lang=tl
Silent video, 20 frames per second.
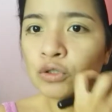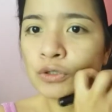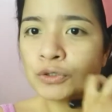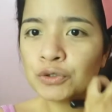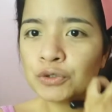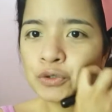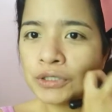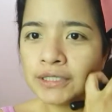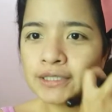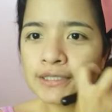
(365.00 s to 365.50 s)

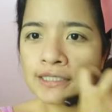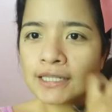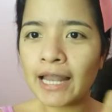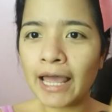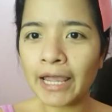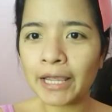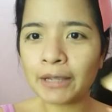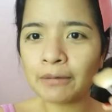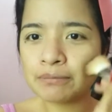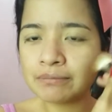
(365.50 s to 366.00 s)
Contour is
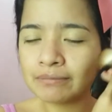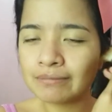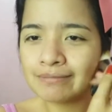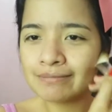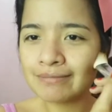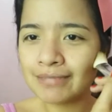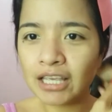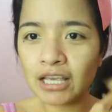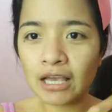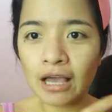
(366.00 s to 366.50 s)
light.
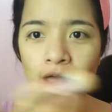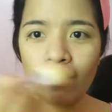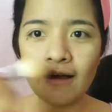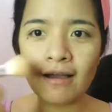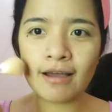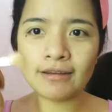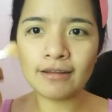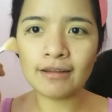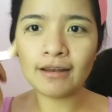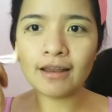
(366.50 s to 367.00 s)
Ika
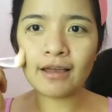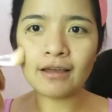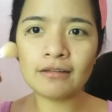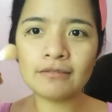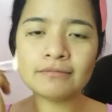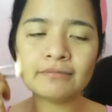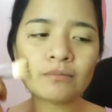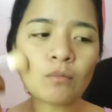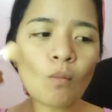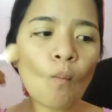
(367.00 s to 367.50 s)
nga nila.
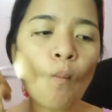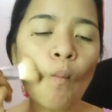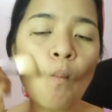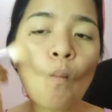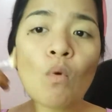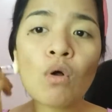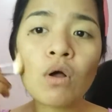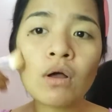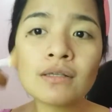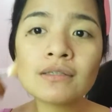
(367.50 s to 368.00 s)

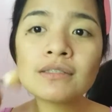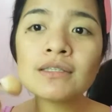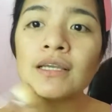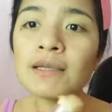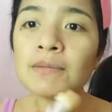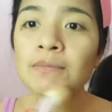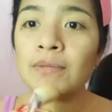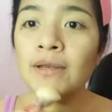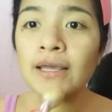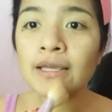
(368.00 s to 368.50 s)
So,
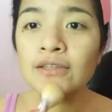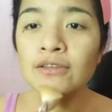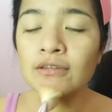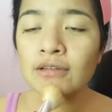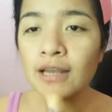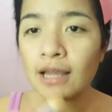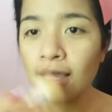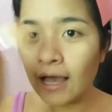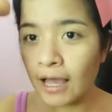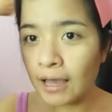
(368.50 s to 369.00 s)
i-blend
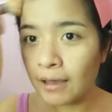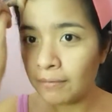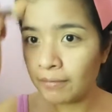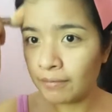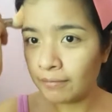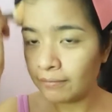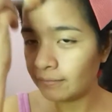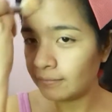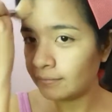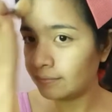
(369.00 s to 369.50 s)
yun lang ha.
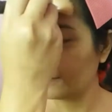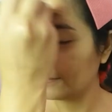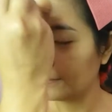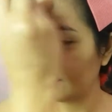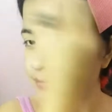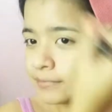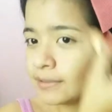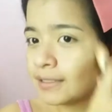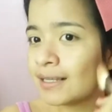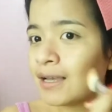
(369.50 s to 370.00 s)

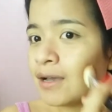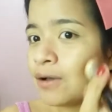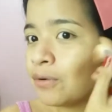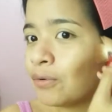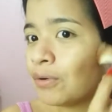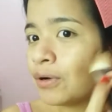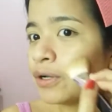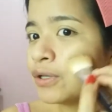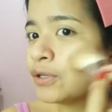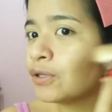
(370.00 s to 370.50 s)

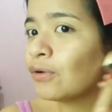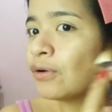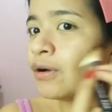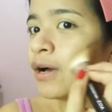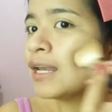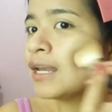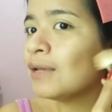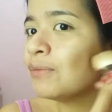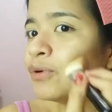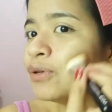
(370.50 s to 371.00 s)
Huwag nyong
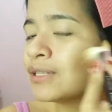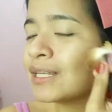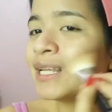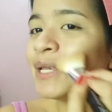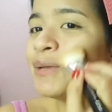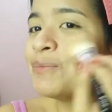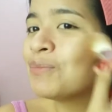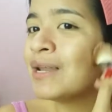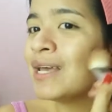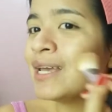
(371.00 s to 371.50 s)
kalimutan
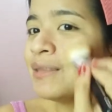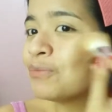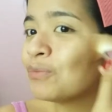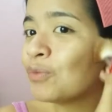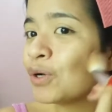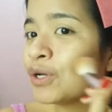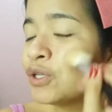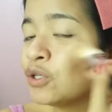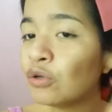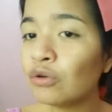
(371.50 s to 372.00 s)
i-blend.
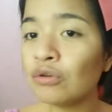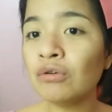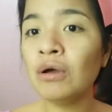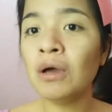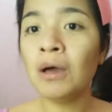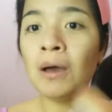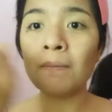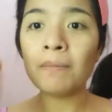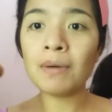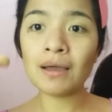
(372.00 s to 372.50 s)
Huwag nyong
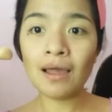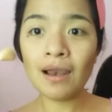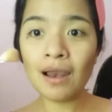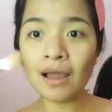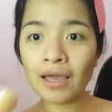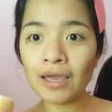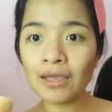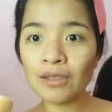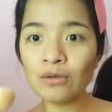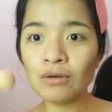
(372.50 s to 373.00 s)

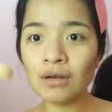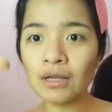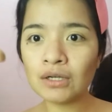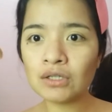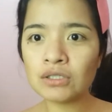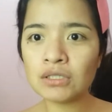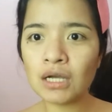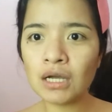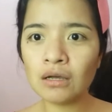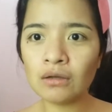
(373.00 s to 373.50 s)
pagkalagay nyo lang
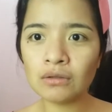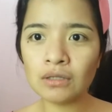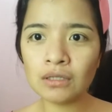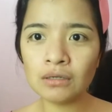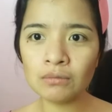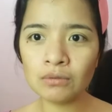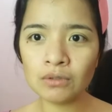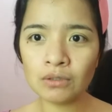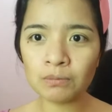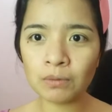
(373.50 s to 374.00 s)
siya. At
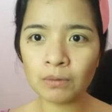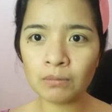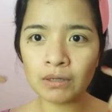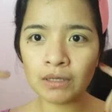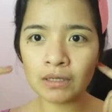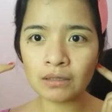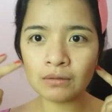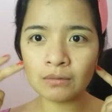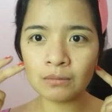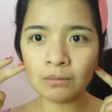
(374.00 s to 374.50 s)
tingnan nyo
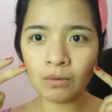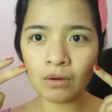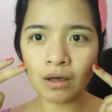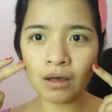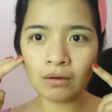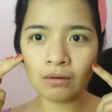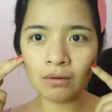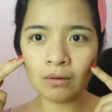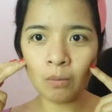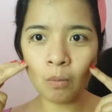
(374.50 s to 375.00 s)
pumayat yung
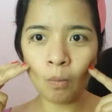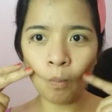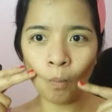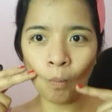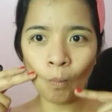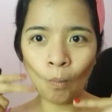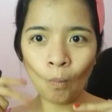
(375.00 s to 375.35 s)
mukha ko. Oh.